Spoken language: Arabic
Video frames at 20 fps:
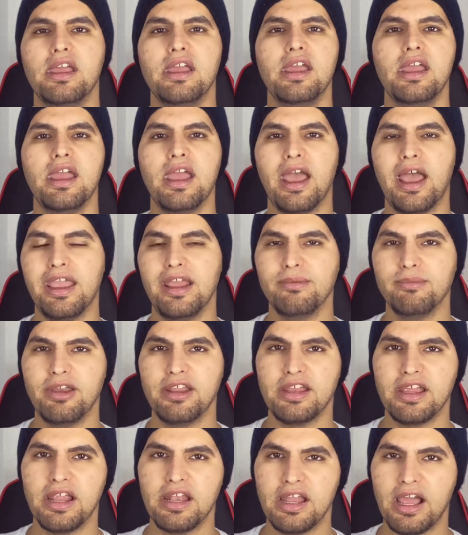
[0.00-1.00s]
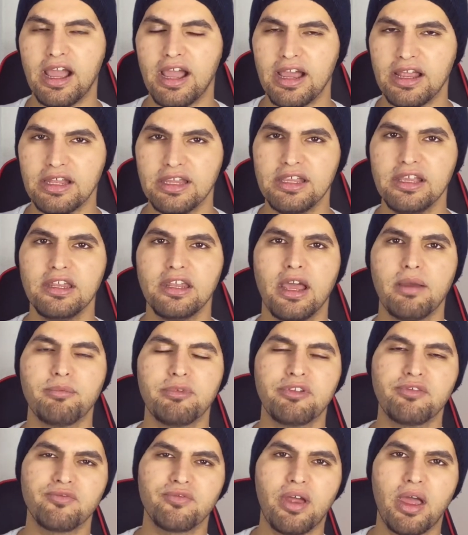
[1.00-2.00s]
هاي المهنة هلا حاليا عم
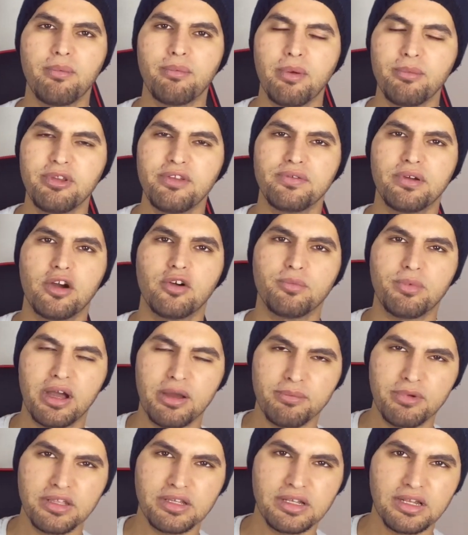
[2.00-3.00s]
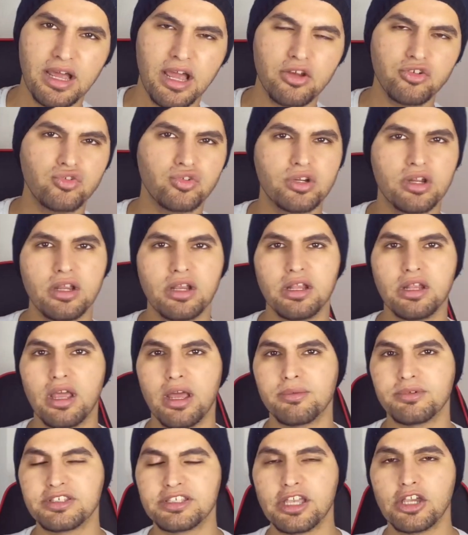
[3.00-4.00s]
عم يدفعوا ما بين العشرة
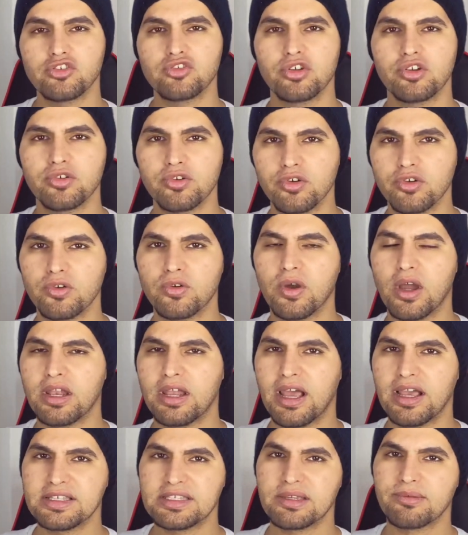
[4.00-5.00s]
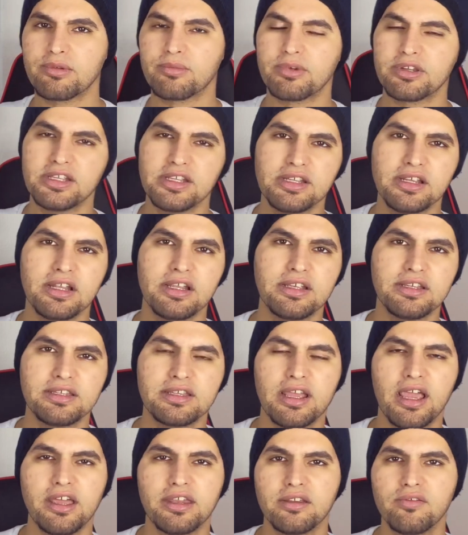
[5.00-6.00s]
10 لل15 يورو على حسب المدينة اللي أنت
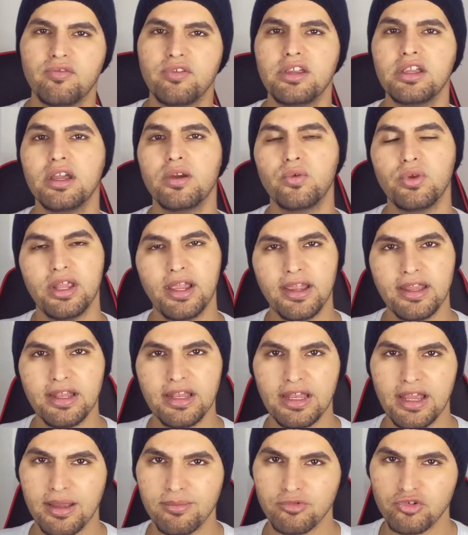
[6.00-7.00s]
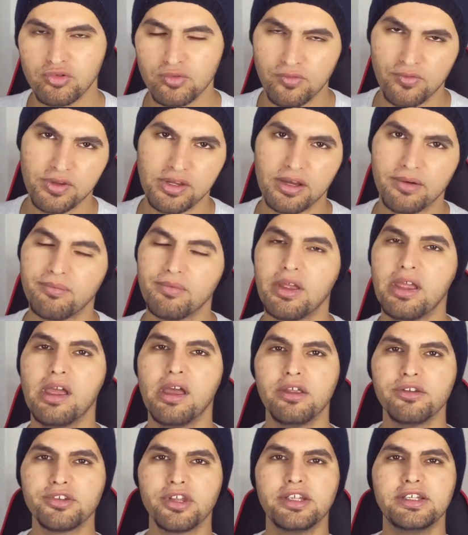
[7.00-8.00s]
قاعدة فيها والعيلة اللي عم تشوفيها
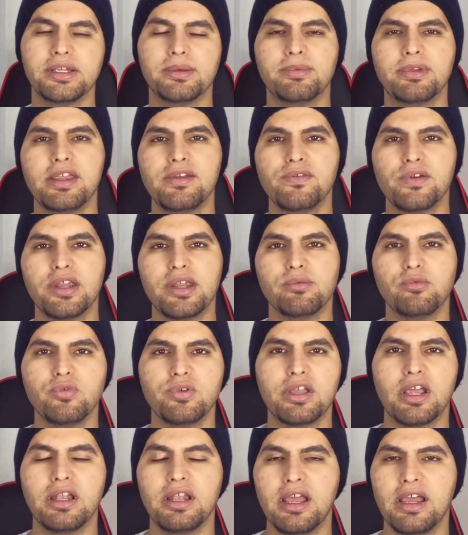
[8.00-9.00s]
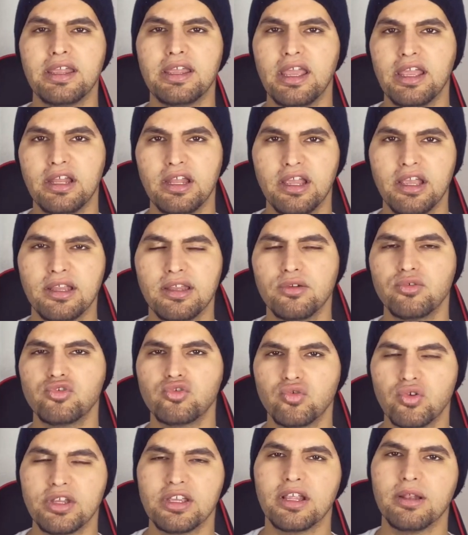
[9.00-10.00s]
طيب كيف أنا ممكن لاقي هاي العيلة
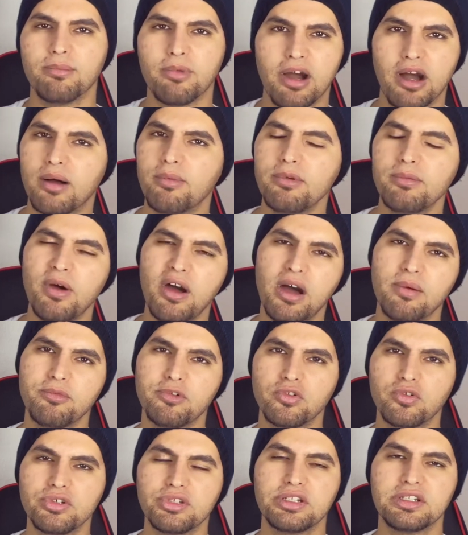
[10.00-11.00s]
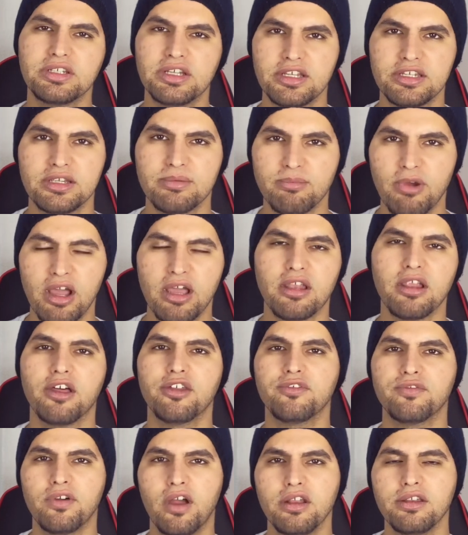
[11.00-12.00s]
وشو هي المهام المهام إنه أنت تعدي مع
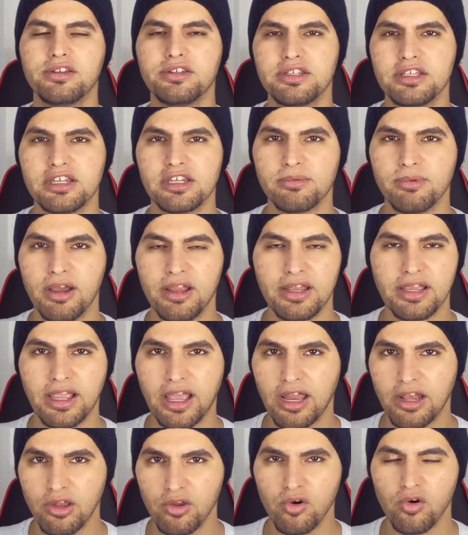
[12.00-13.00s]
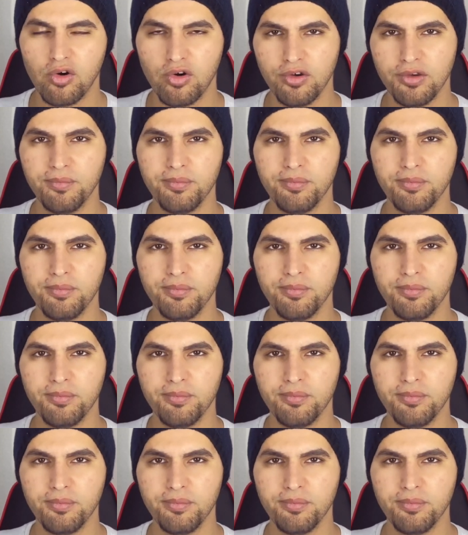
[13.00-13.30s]
الأطفال تديري بالك عليهم